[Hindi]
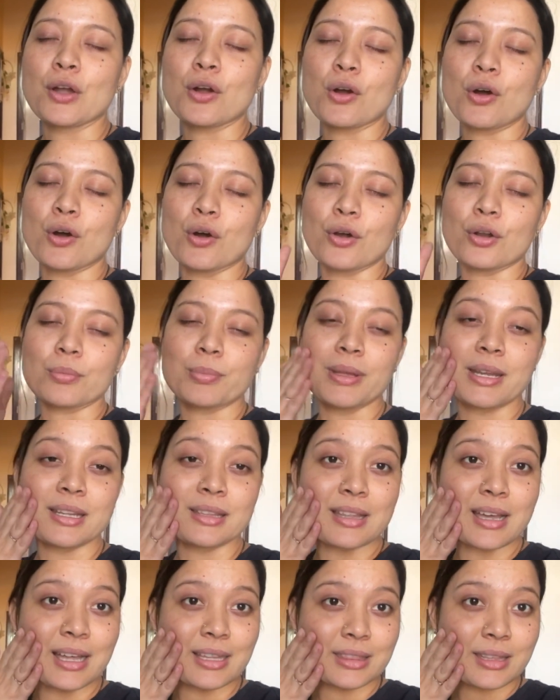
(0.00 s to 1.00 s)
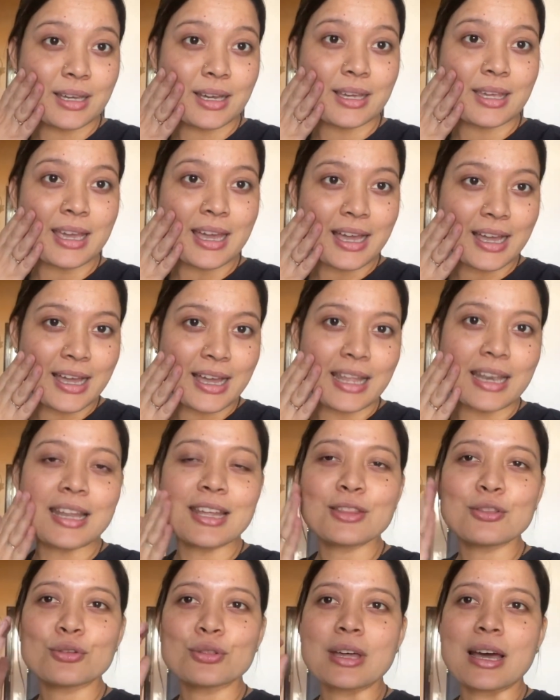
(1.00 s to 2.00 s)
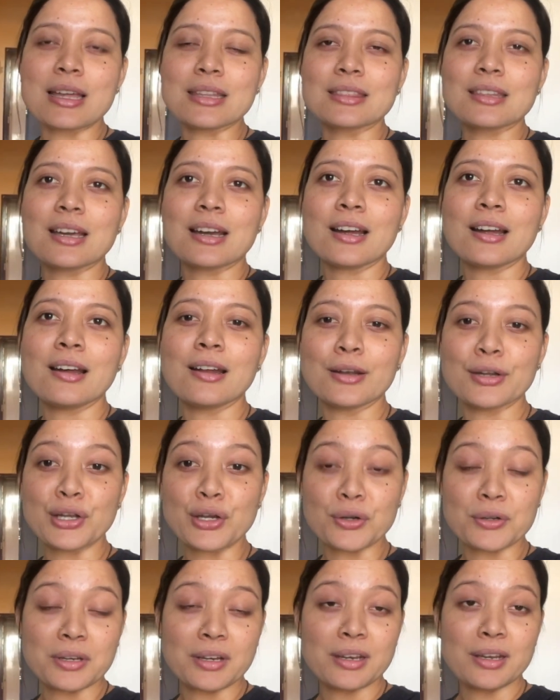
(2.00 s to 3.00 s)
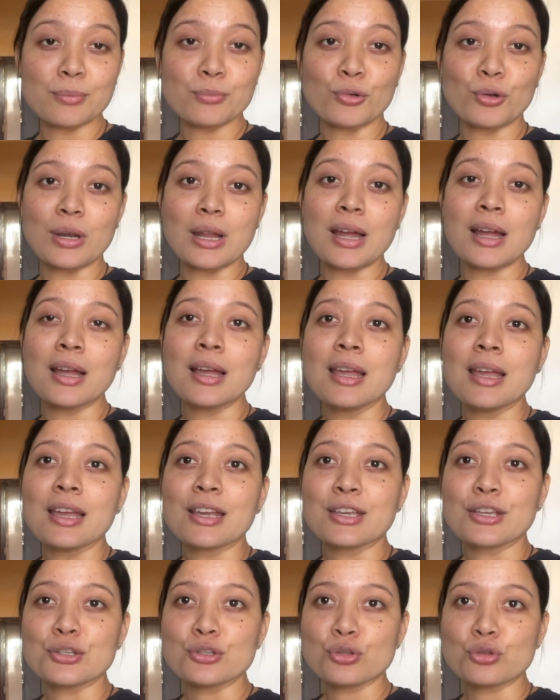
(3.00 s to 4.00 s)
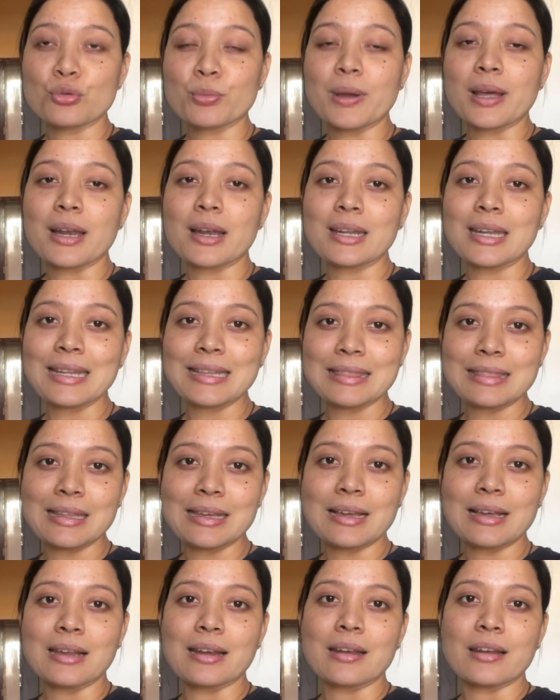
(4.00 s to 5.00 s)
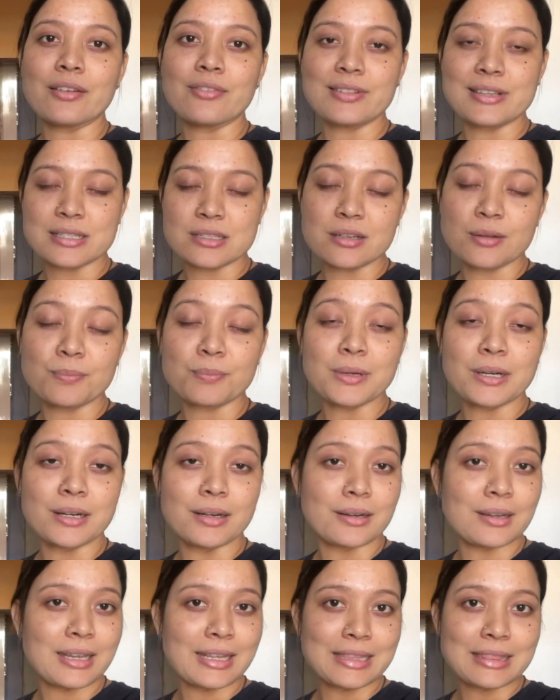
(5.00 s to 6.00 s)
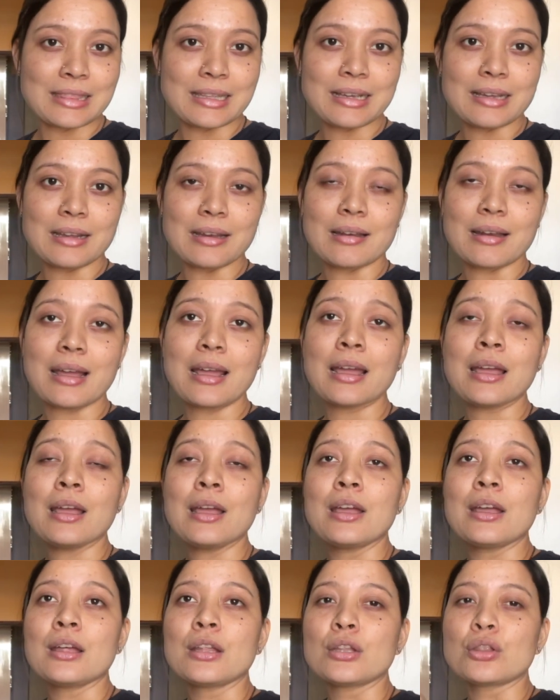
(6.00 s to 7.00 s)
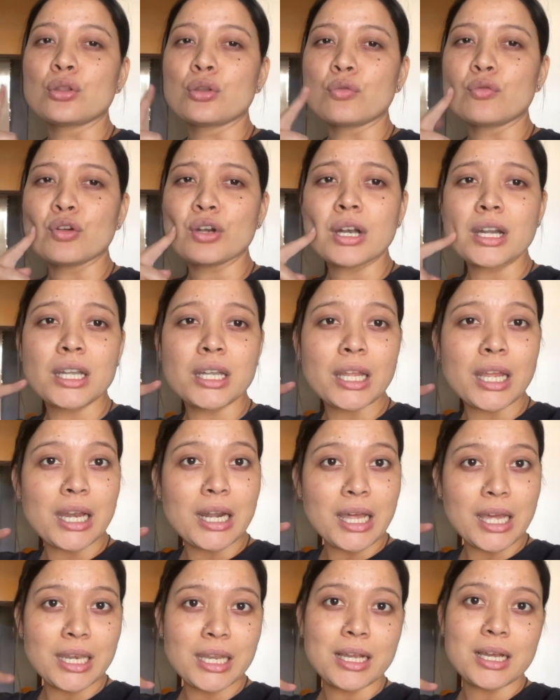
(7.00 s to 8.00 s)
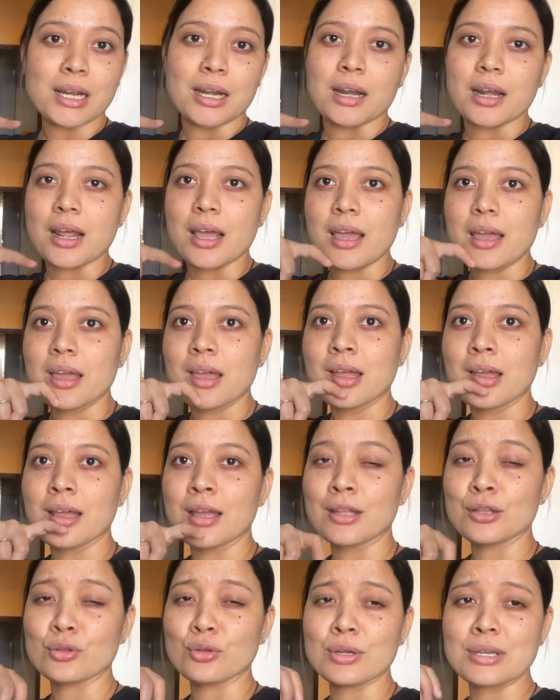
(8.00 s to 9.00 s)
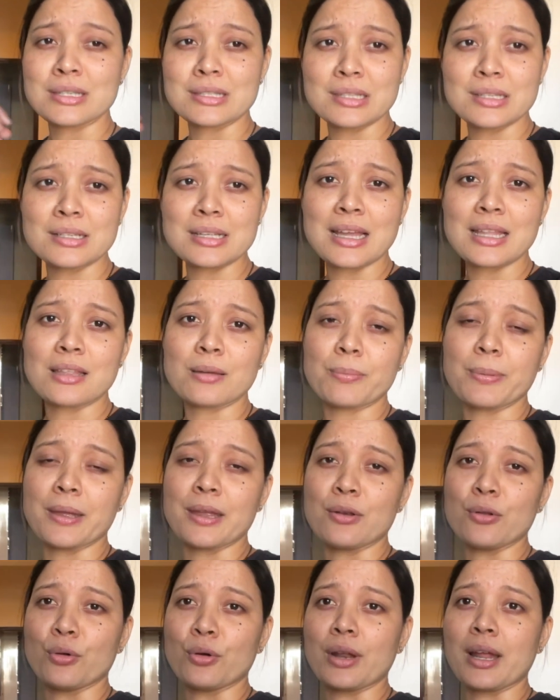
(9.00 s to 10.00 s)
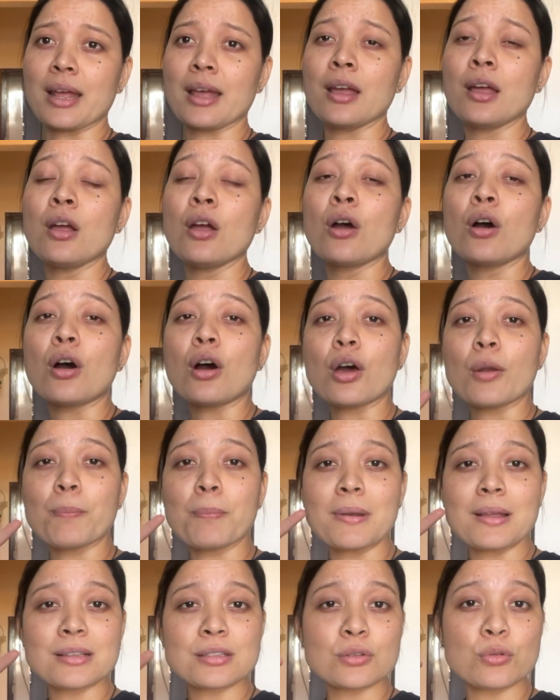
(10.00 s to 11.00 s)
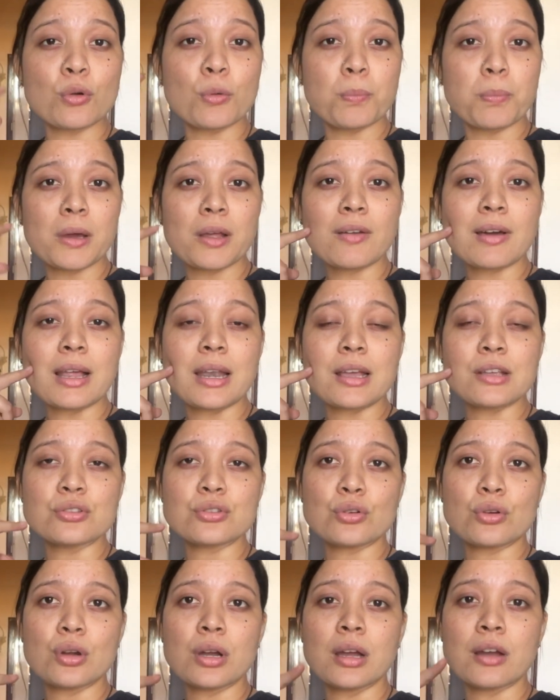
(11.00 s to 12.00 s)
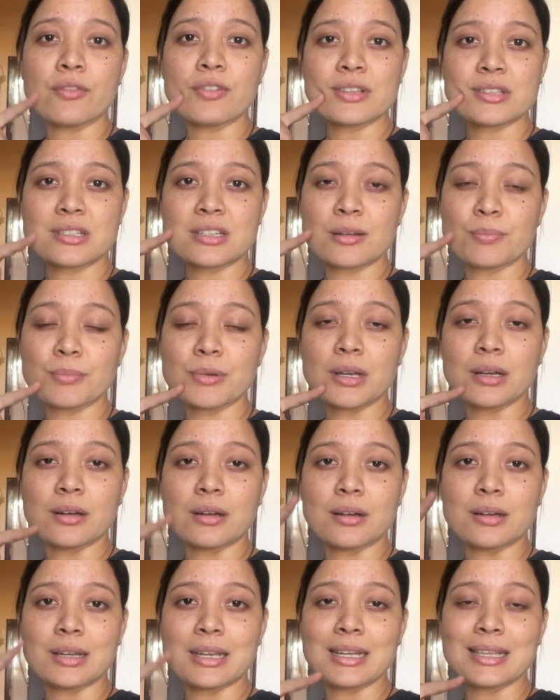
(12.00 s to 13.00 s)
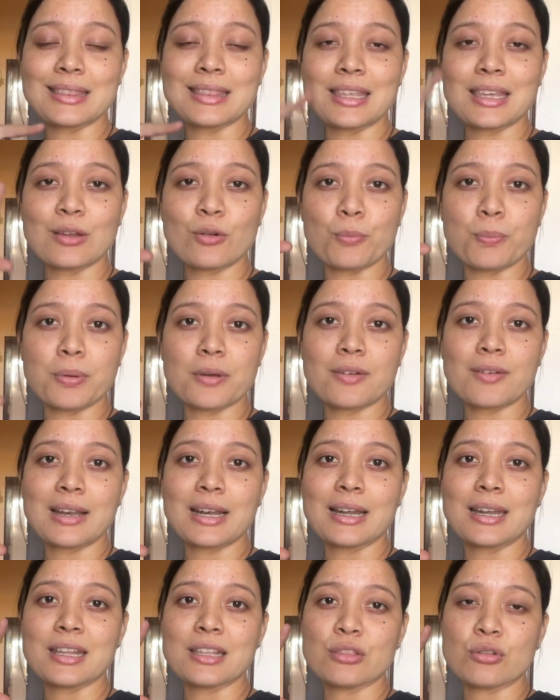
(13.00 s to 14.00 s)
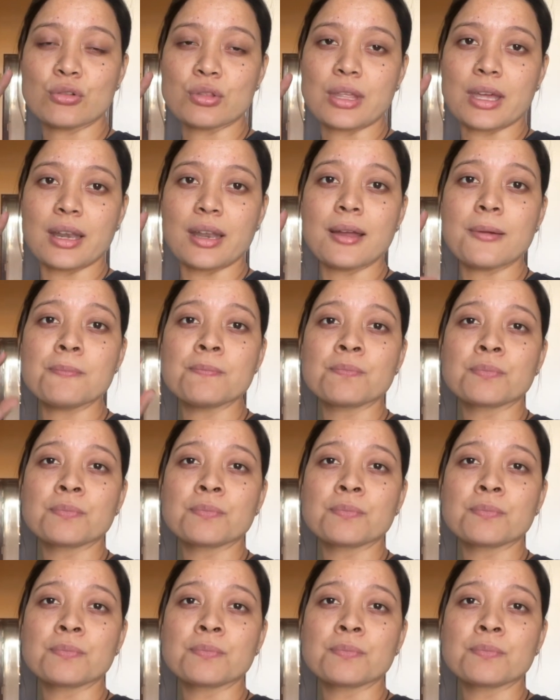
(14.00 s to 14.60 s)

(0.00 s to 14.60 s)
और मेरे दांत का क्या हाल है तो दांत का डॉक्टर ने बोला कि जो तुम्हारा टीथ निकल रहा है विस्टम टीथ निकल रहा है तो वो ना टेढ़ा निकल रहा है तो इसलिए ज़्यादा पेन हो रहा है और प्लस ऊपर वाला जो विस्टम टीथ के ऊपर वाला टीथ होता है ना